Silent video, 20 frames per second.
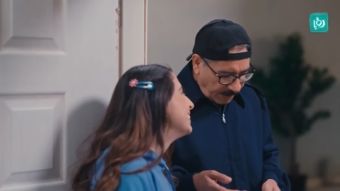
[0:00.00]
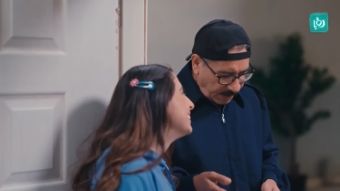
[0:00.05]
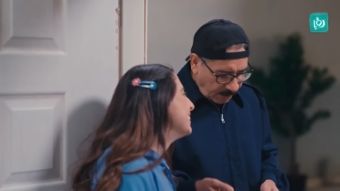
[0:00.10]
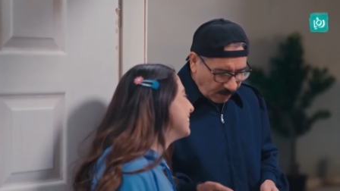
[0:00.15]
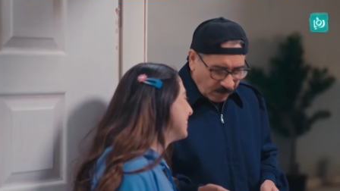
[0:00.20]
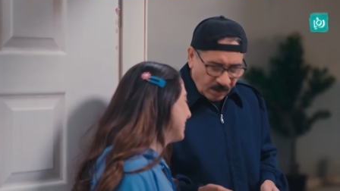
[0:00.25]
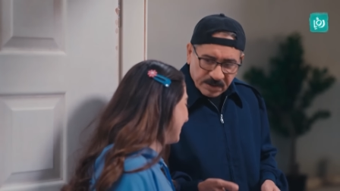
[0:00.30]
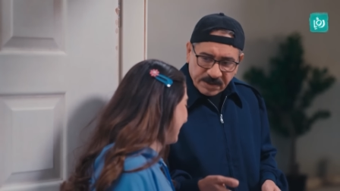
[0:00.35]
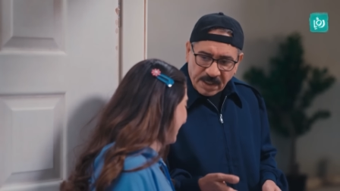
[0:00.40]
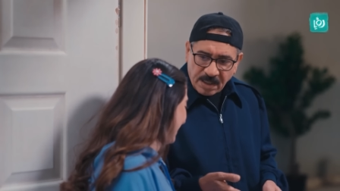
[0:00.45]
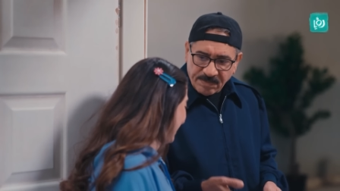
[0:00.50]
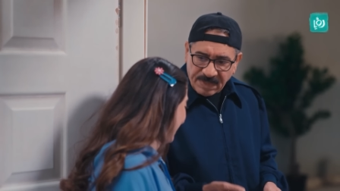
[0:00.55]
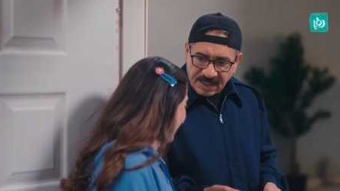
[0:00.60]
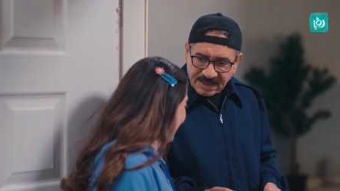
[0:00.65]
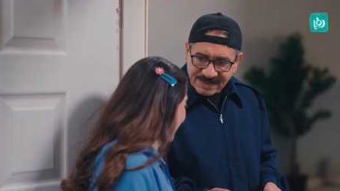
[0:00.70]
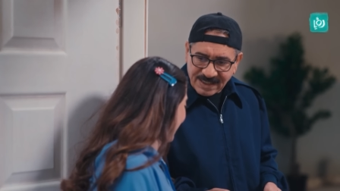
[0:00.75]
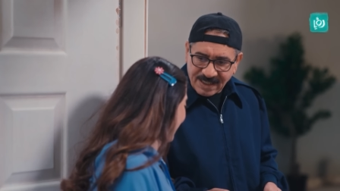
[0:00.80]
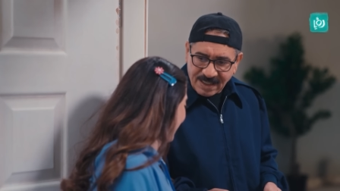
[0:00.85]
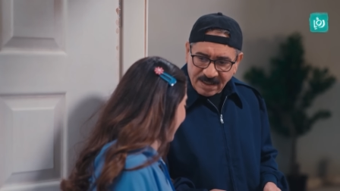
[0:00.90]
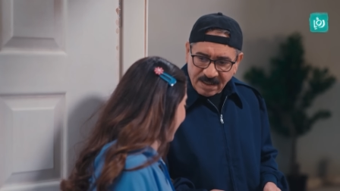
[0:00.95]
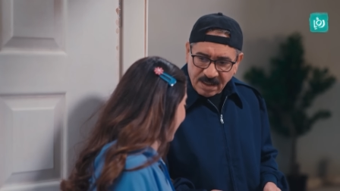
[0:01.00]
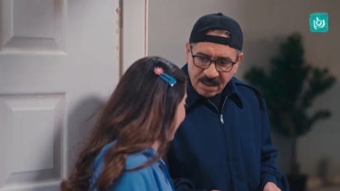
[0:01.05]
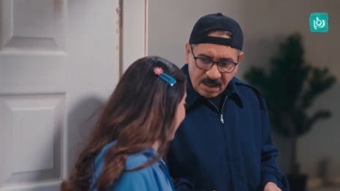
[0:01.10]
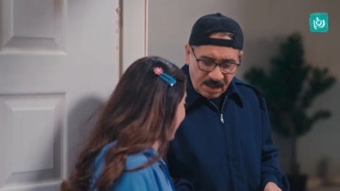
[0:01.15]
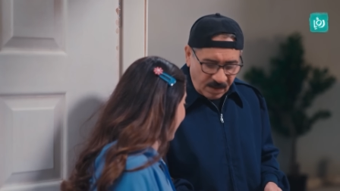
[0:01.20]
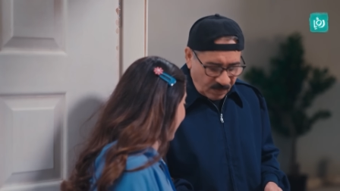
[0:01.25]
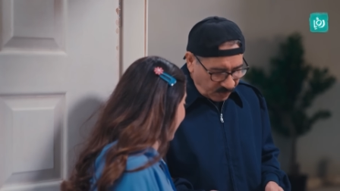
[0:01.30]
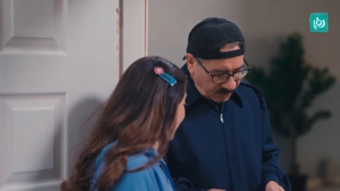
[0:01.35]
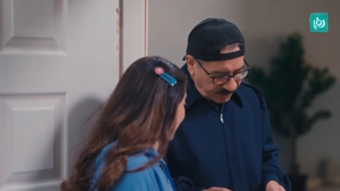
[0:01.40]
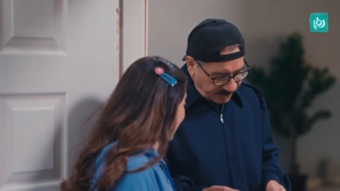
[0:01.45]
انا رحت على المخزن
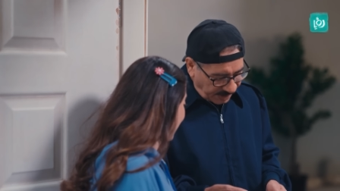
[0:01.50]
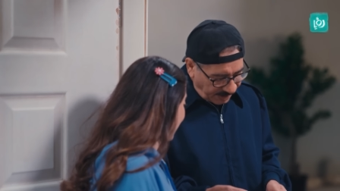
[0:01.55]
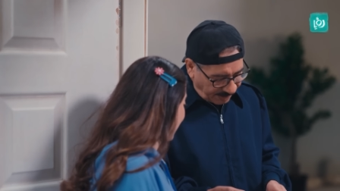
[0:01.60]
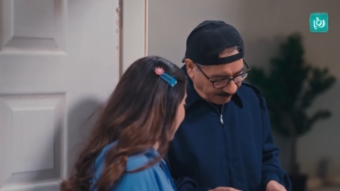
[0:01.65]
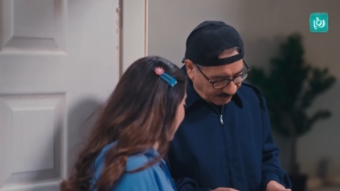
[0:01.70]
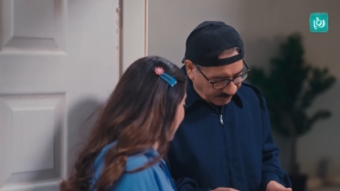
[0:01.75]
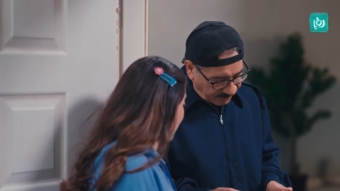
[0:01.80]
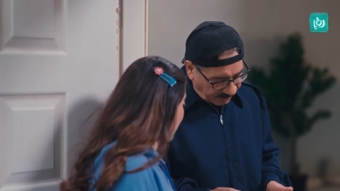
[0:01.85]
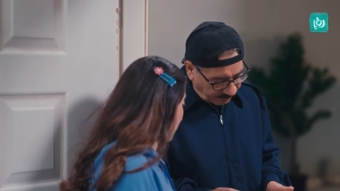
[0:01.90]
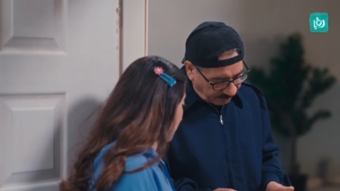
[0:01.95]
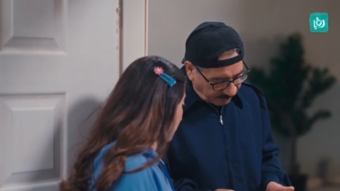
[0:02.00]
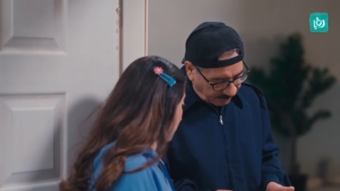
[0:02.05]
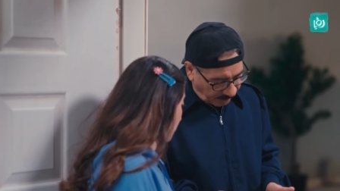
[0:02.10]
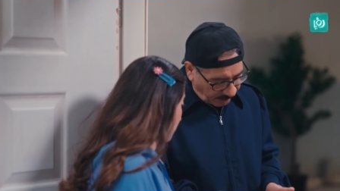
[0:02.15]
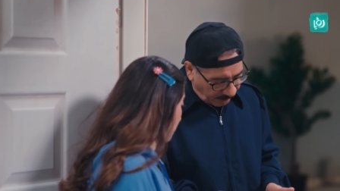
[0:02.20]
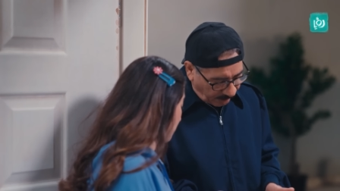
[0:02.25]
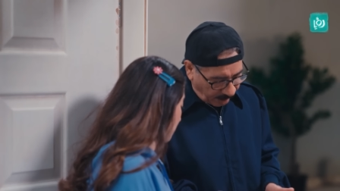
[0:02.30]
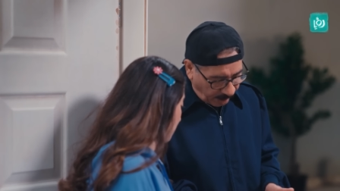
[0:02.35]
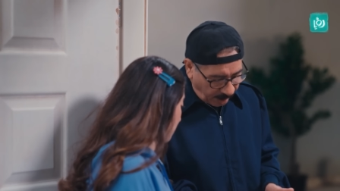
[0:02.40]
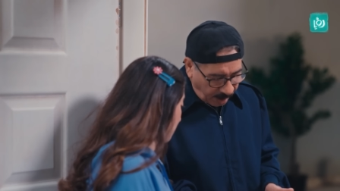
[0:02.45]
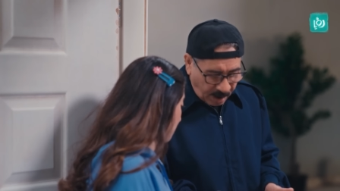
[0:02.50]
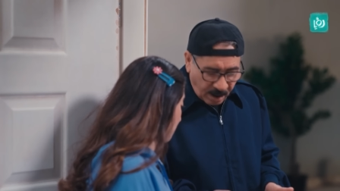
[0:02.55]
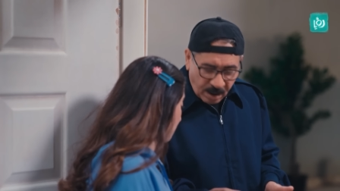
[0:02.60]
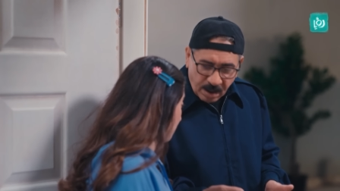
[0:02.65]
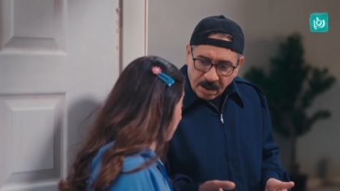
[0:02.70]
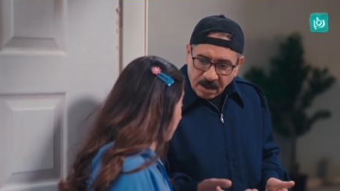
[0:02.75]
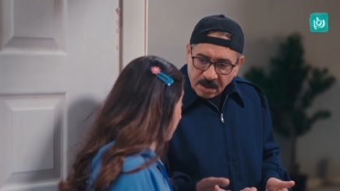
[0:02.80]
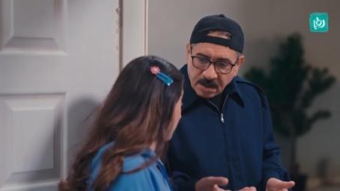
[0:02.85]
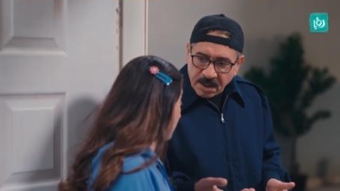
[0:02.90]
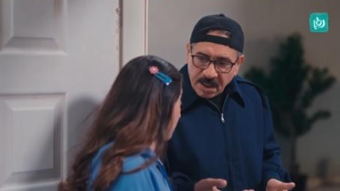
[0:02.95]
واستلمت البضاعه
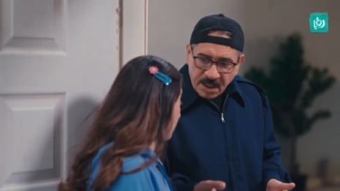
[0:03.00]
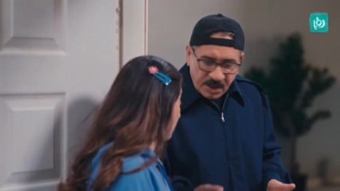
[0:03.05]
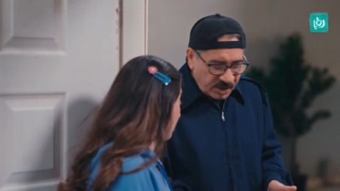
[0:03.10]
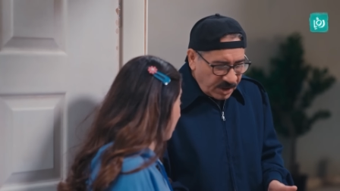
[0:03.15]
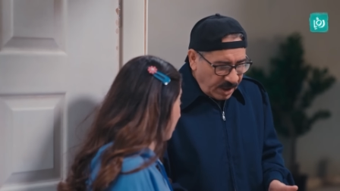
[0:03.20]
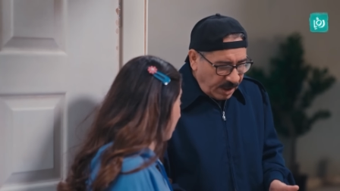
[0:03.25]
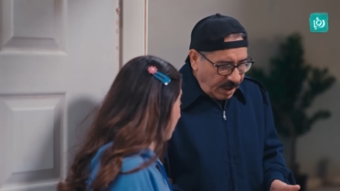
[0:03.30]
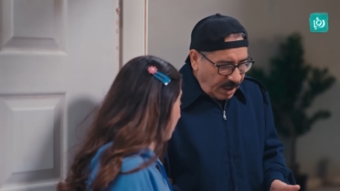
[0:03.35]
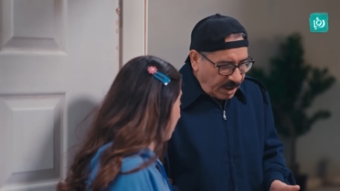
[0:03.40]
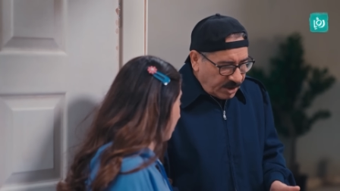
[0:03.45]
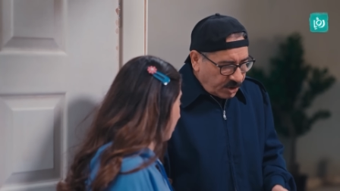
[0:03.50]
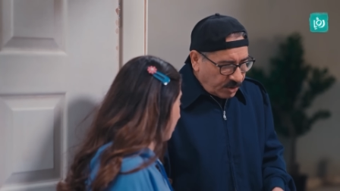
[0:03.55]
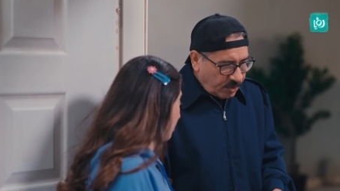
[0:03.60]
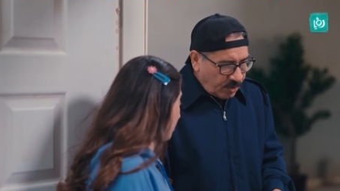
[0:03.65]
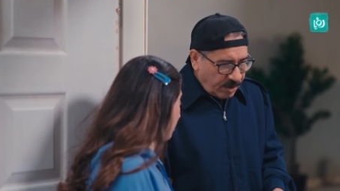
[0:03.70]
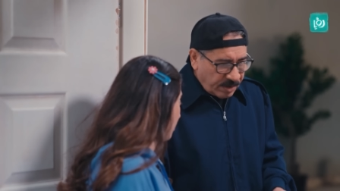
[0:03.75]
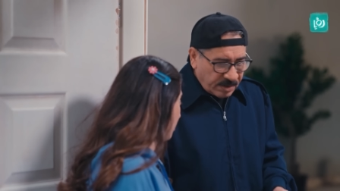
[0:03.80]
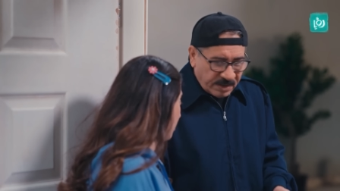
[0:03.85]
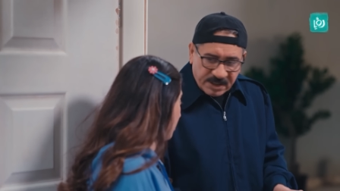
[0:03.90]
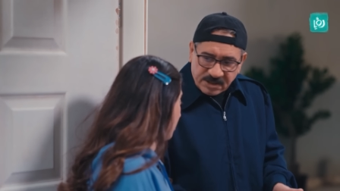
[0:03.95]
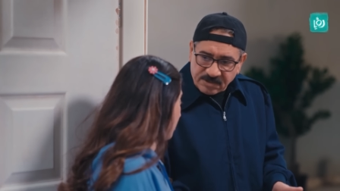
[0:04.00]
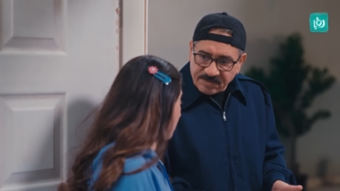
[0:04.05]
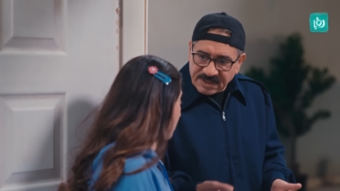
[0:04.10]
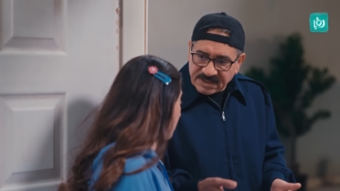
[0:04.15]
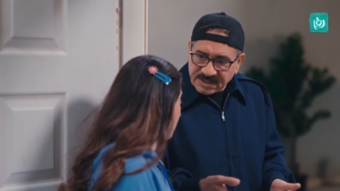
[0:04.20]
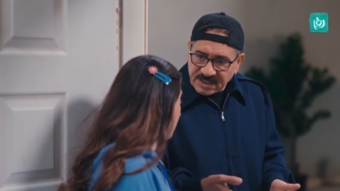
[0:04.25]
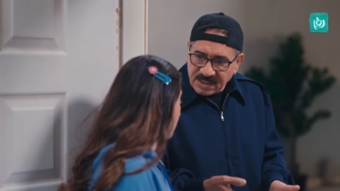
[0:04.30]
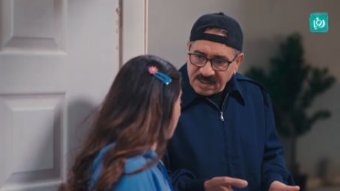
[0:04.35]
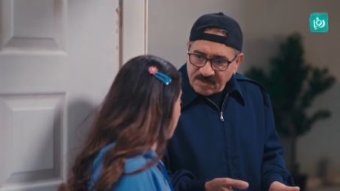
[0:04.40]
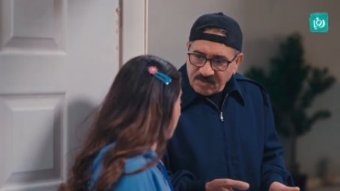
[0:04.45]
ليش هون ليش ما
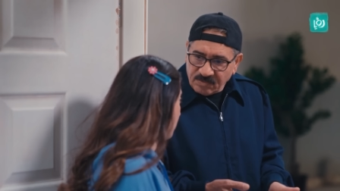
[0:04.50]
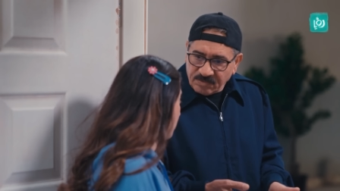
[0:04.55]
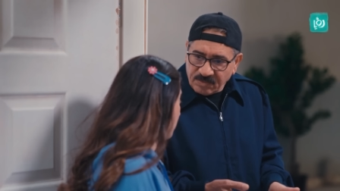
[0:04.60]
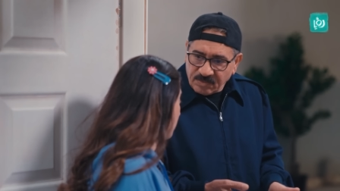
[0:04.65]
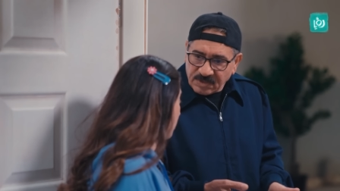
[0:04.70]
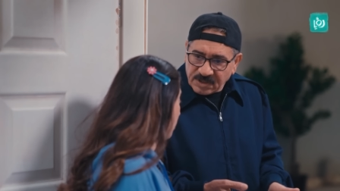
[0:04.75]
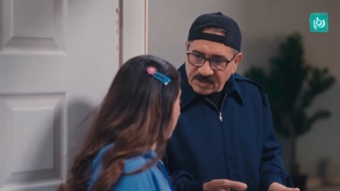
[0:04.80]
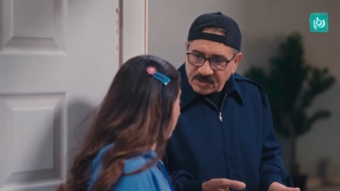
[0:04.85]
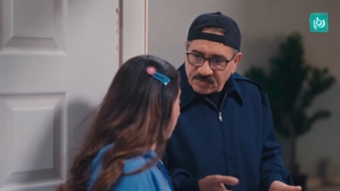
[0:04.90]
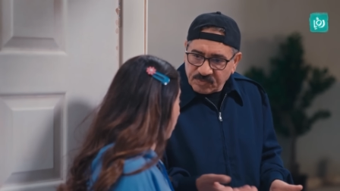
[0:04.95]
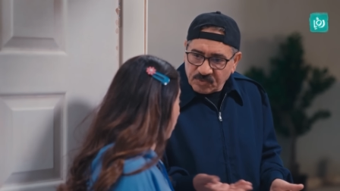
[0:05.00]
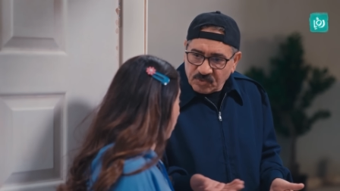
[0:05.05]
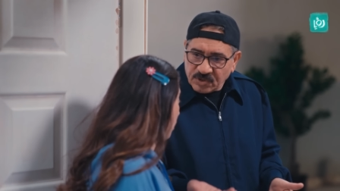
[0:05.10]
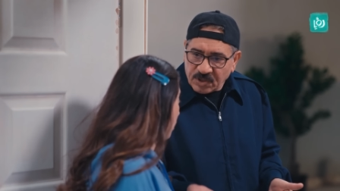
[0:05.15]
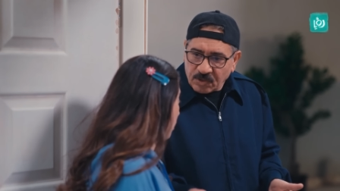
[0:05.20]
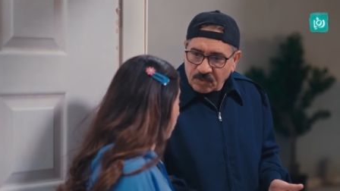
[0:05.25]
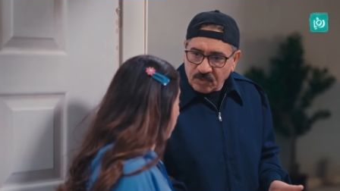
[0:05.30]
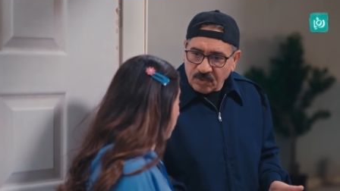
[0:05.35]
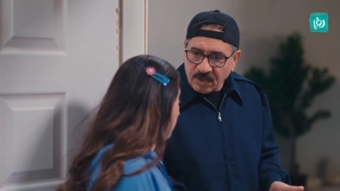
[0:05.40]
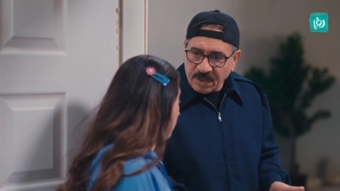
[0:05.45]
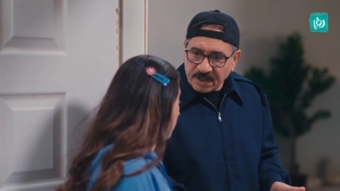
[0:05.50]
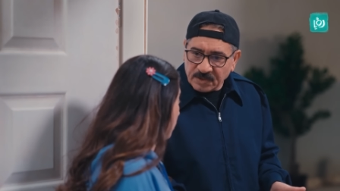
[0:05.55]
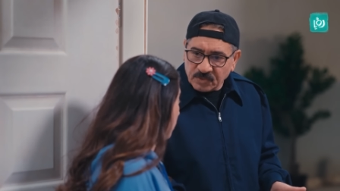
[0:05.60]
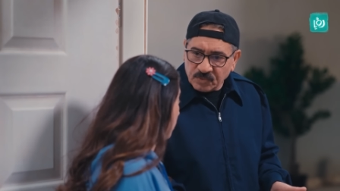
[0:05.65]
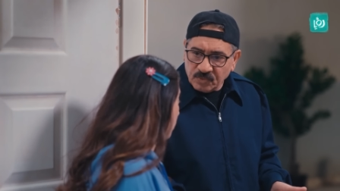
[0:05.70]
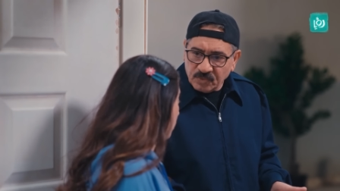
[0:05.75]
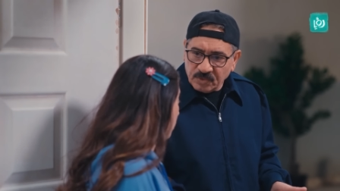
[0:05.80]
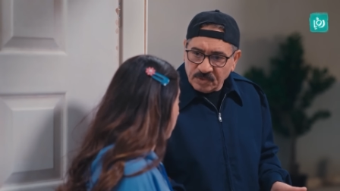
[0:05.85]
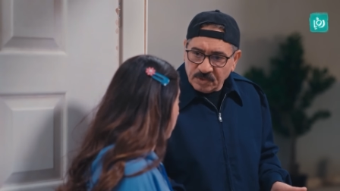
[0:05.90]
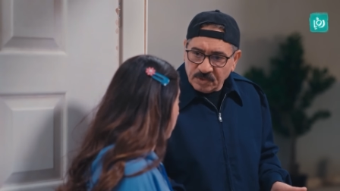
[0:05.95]
اسلمهم للزبون على طول